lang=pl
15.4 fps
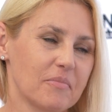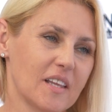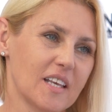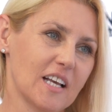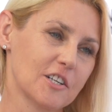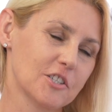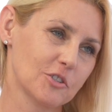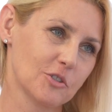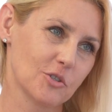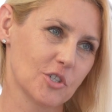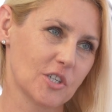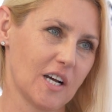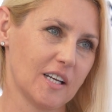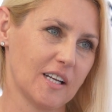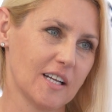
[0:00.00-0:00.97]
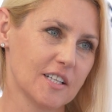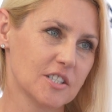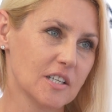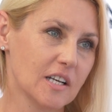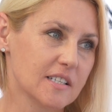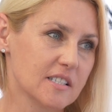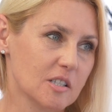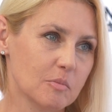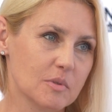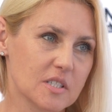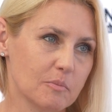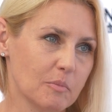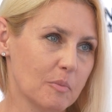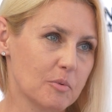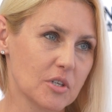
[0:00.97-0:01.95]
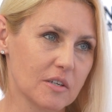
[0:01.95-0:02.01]
jak się doszkalać, jak zrobić
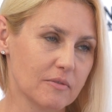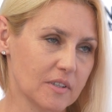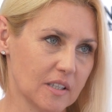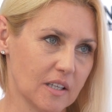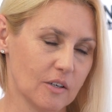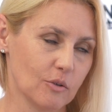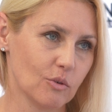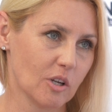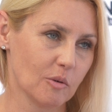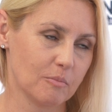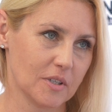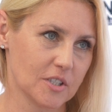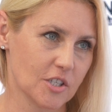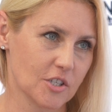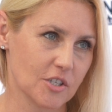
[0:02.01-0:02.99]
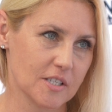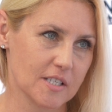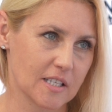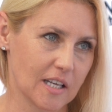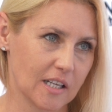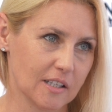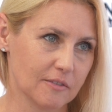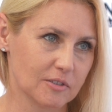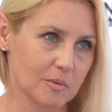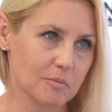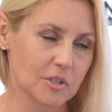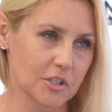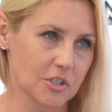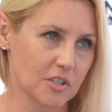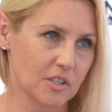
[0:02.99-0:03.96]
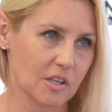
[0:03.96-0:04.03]
sobie przerwę na urlop macierzyński, ale w tym
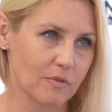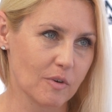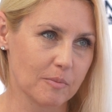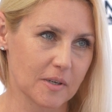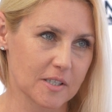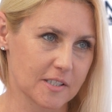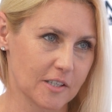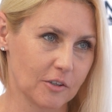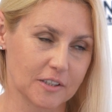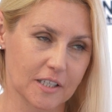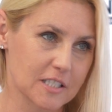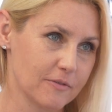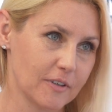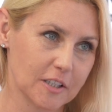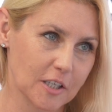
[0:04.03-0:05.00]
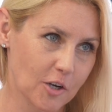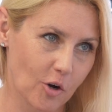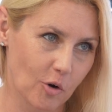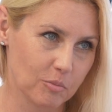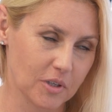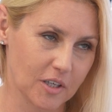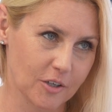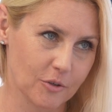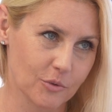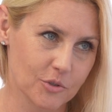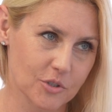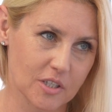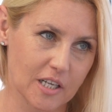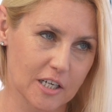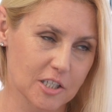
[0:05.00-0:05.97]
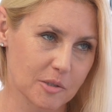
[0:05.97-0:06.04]
czasie nie wypaść z tego tak zwanego obiegu,
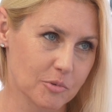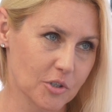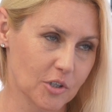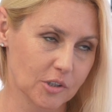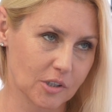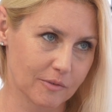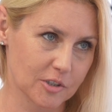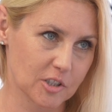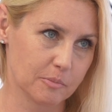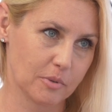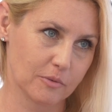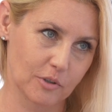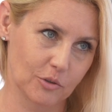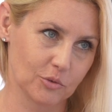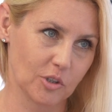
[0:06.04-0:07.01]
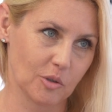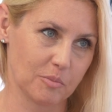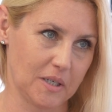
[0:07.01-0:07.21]
czyli jak się przygotować do powrotu do